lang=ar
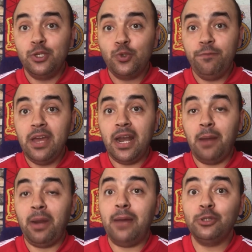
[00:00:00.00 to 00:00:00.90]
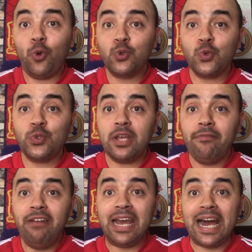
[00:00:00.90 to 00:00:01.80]
سفيان المرابط خصوصا
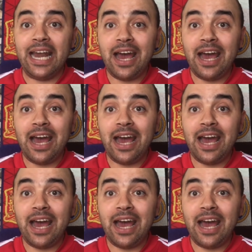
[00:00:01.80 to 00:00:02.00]
في اللقاء